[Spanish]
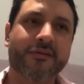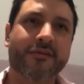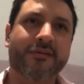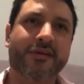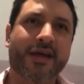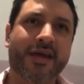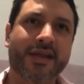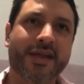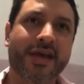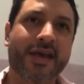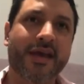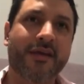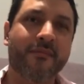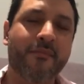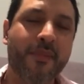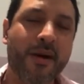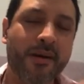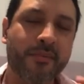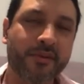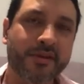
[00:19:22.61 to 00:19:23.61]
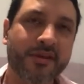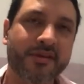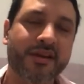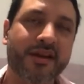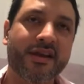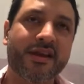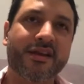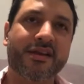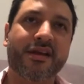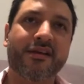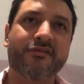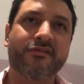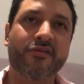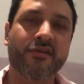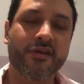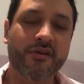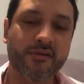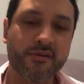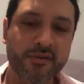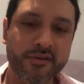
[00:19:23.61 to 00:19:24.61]
O sea, de que vamos a salir de esto
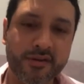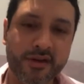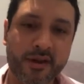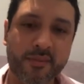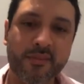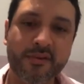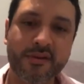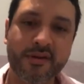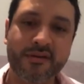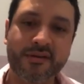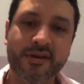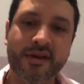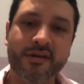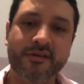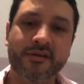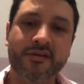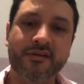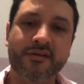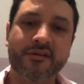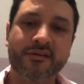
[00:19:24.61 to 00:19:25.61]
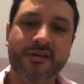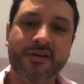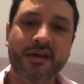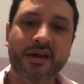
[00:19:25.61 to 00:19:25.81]
y lo estamos haciendo. Entonces,